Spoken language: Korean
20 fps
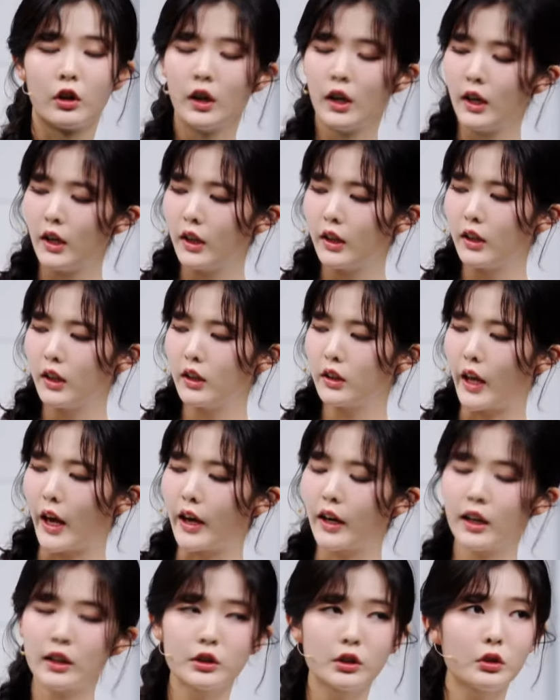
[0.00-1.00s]
네. 이
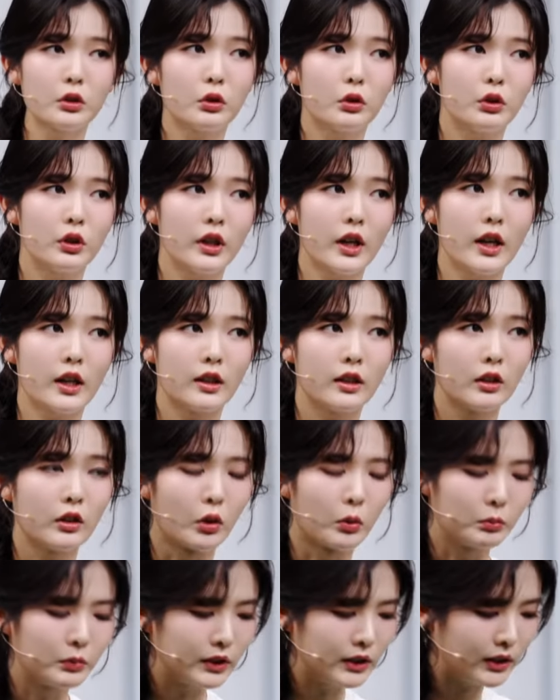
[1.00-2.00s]
대각선 뒤에 있는
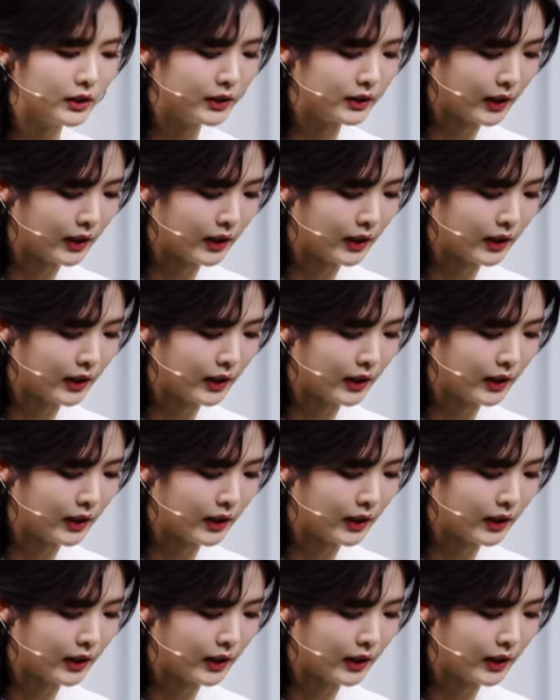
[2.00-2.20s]
엄지를